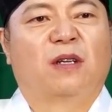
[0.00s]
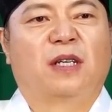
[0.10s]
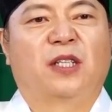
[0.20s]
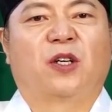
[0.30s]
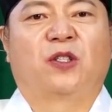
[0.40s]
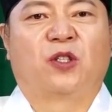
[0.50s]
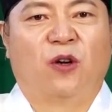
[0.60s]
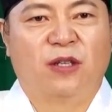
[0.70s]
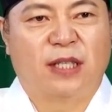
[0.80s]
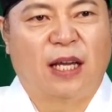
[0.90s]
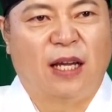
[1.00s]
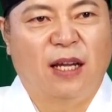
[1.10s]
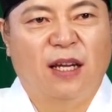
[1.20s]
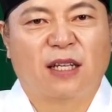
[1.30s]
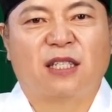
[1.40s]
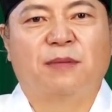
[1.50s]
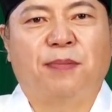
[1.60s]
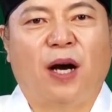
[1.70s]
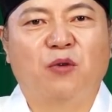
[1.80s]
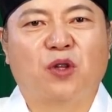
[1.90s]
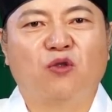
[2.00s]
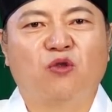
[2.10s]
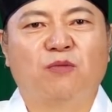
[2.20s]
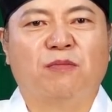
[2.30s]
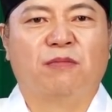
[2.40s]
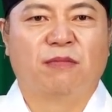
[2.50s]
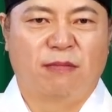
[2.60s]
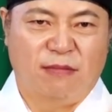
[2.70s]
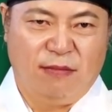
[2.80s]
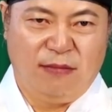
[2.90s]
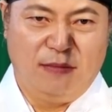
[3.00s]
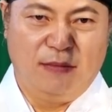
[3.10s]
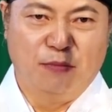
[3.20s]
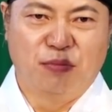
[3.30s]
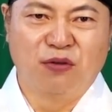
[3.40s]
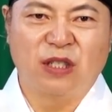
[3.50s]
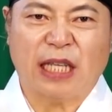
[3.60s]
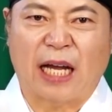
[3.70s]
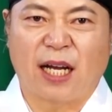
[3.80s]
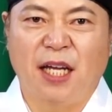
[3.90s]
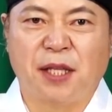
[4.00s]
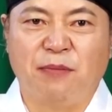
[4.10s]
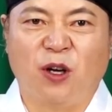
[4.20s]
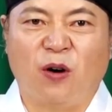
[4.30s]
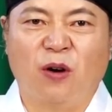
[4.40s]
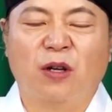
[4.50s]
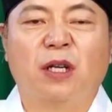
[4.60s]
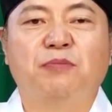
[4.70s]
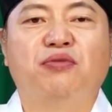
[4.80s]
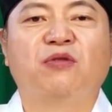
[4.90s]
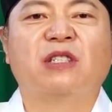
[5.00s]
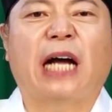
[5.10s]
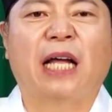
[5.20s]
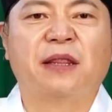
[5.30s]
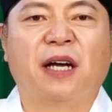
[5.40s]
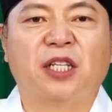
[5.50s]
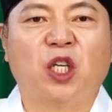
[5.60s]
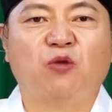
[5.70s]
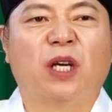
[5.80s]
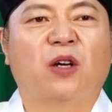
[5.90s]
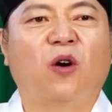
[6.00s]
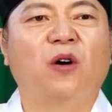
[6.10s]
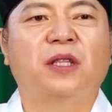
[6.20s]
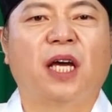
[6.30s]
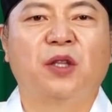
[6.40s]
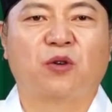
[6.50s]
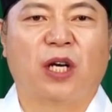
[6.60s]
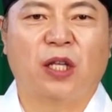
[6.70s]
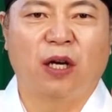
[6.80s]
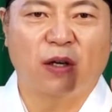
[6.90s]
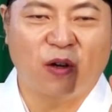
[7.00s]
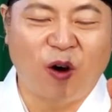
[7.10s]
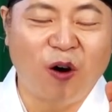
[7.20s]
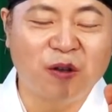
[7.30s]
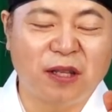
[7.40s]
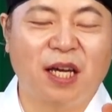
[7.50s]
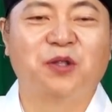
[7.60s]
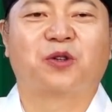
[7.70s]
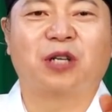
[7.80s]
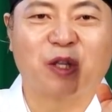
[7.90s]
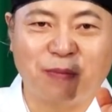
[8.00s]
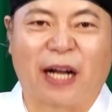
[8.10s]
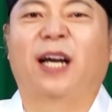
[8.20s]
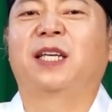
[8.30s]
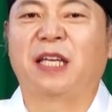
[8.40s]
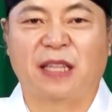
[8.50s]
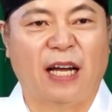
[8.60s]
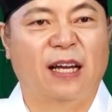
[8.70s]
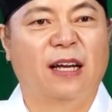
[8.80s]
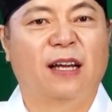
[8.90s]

그래서 절대 그 파우더룸 문을 달아야 되며 문을 안 달 경우에 커튼으로라도 막아야 된다.